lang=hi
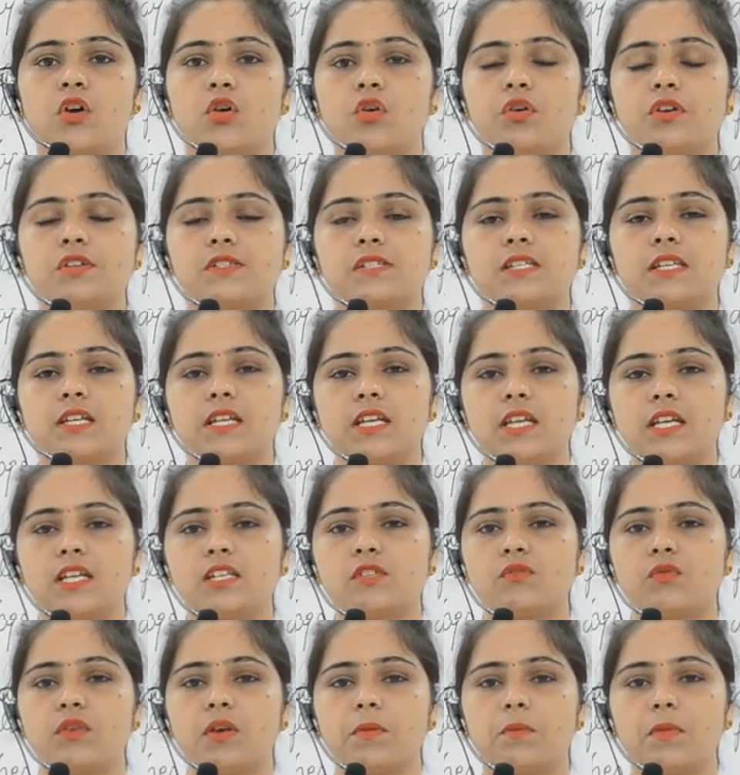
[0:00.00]
कोई
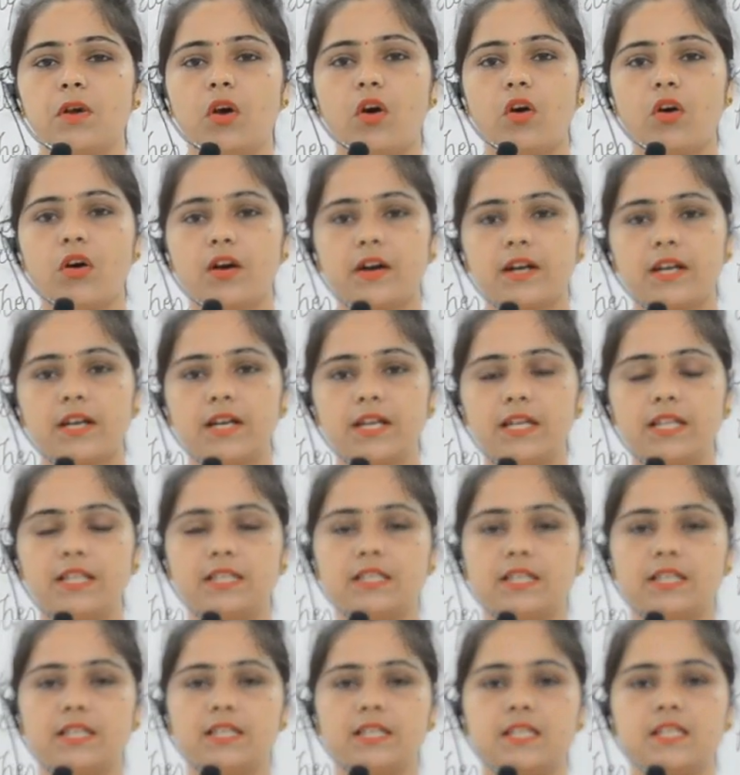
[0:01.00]
सीरीज़ वे में ऑर्डरली
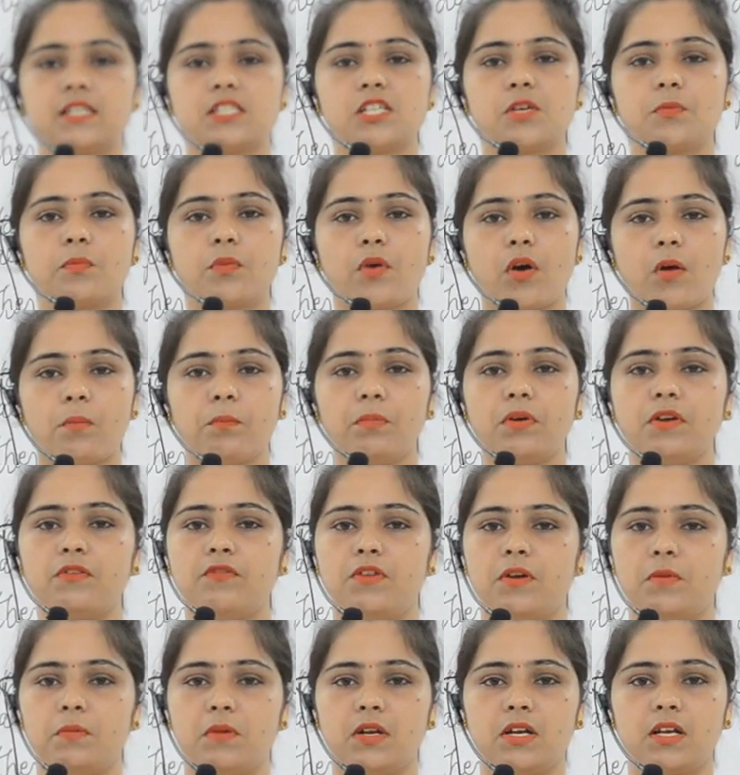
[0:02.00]
तरीके से प्रॉपर
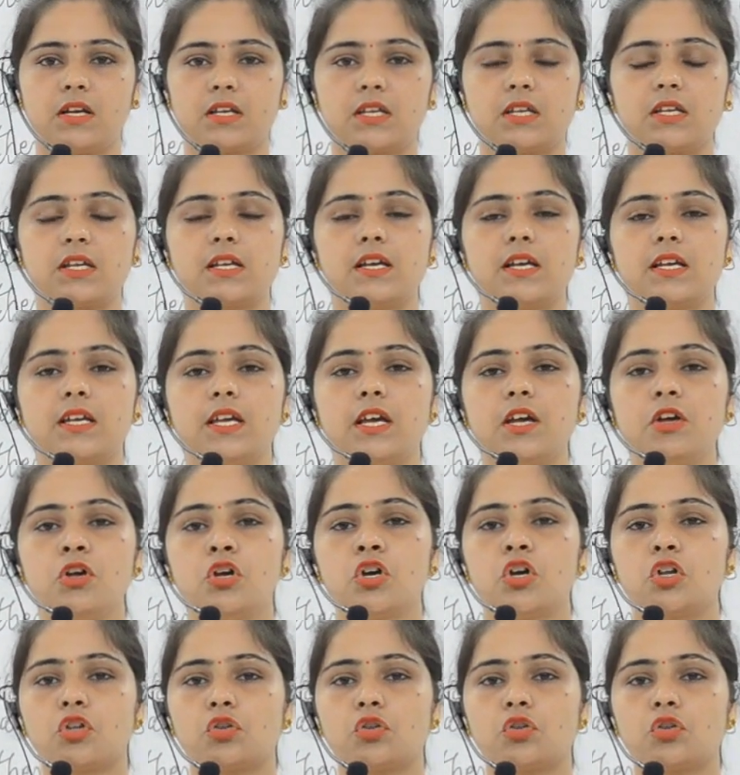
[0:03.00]
वे में रखी गई है